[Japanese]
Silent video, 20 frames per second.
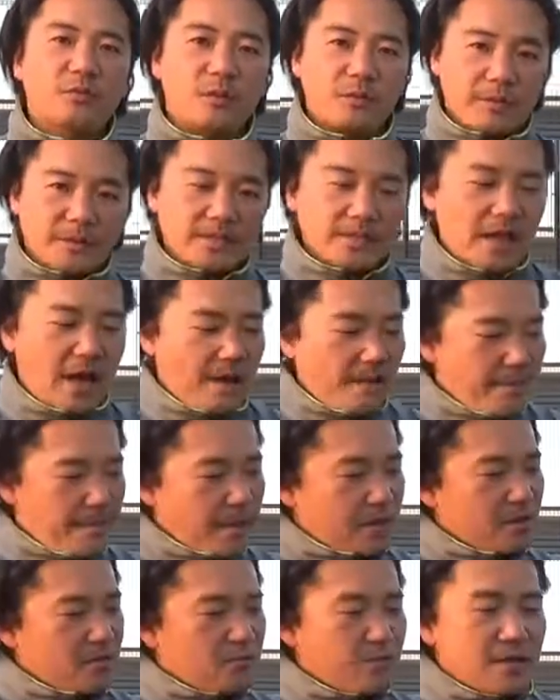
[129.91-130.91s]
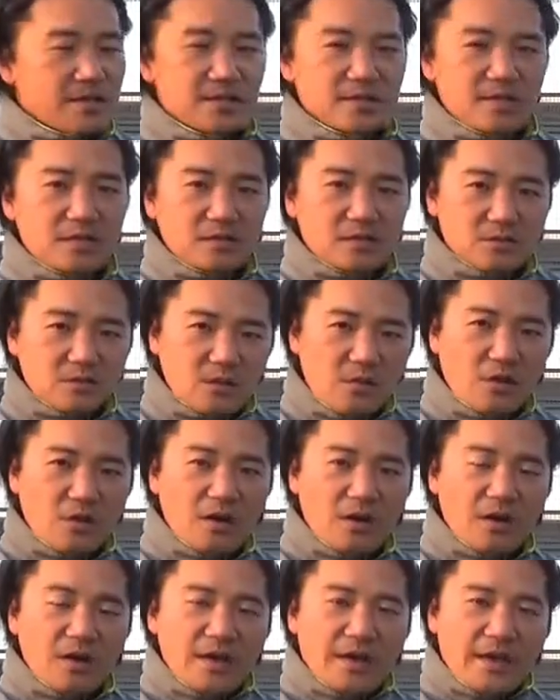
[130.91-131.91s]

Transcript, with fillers: 思います。あんまり上すぎると、